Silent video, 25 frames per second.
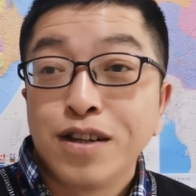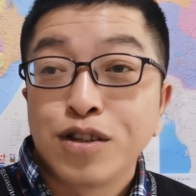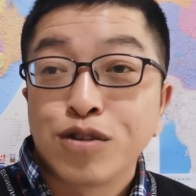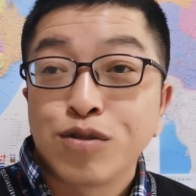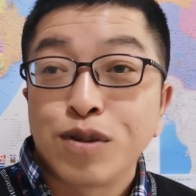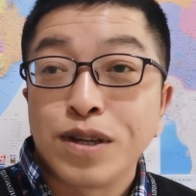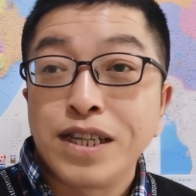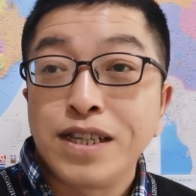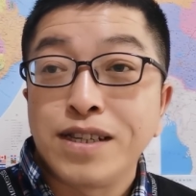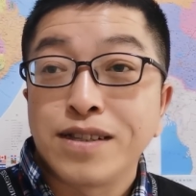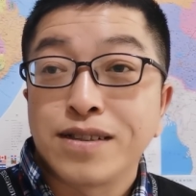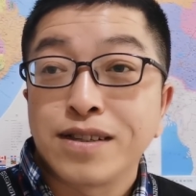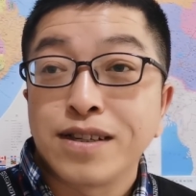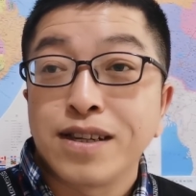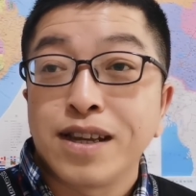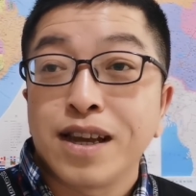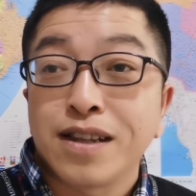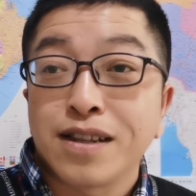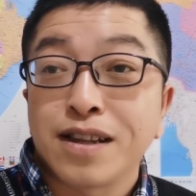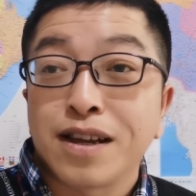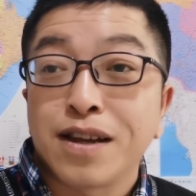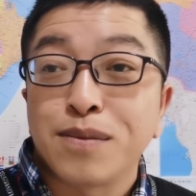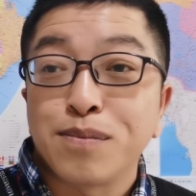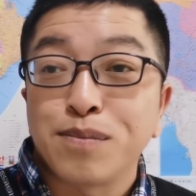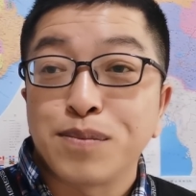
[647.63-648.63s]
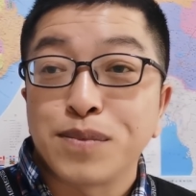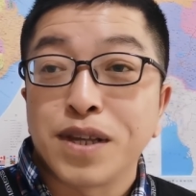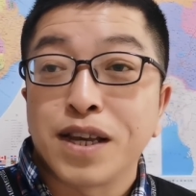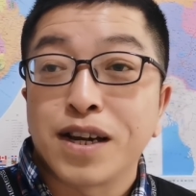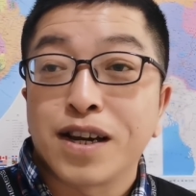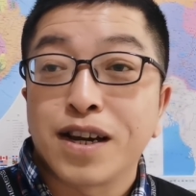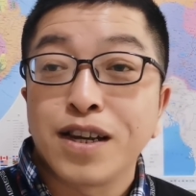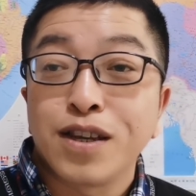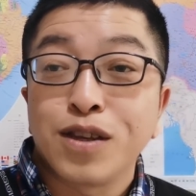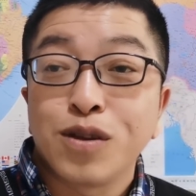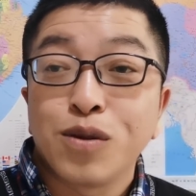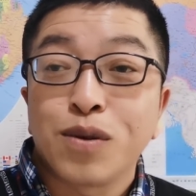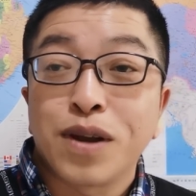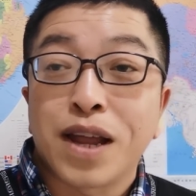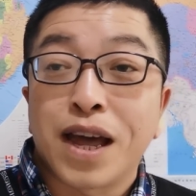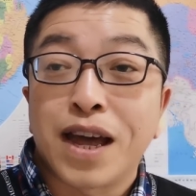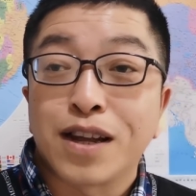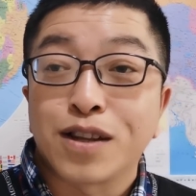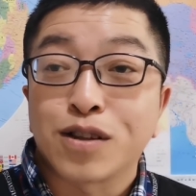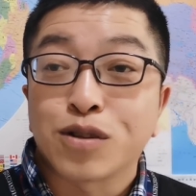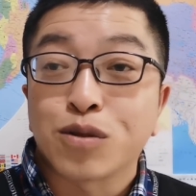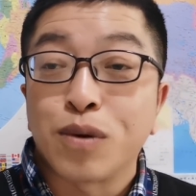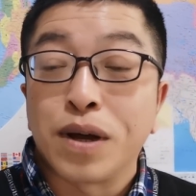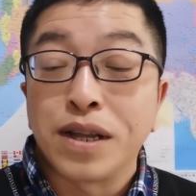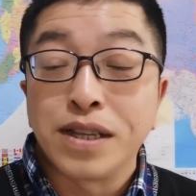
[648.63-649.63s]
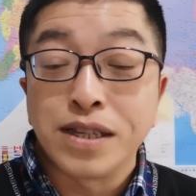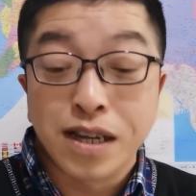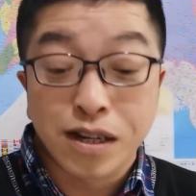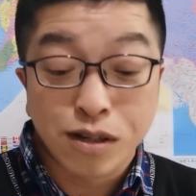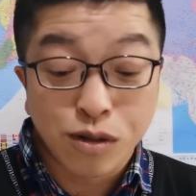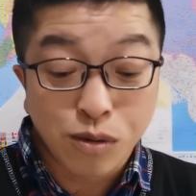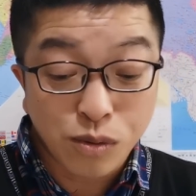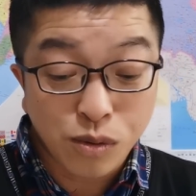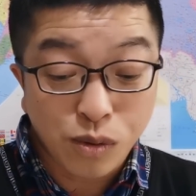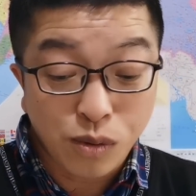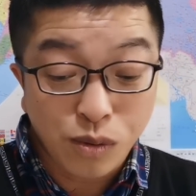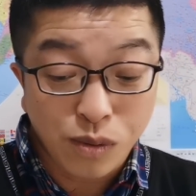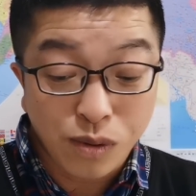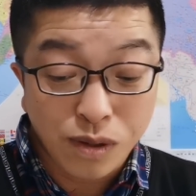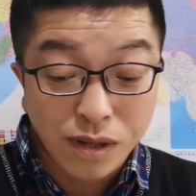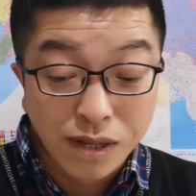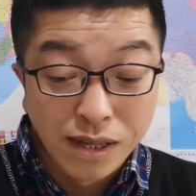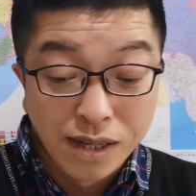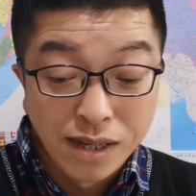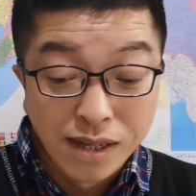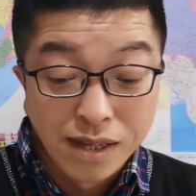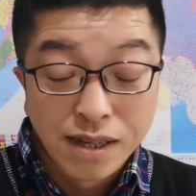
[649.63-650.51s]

所以以色列呢，也可以用来团结中东。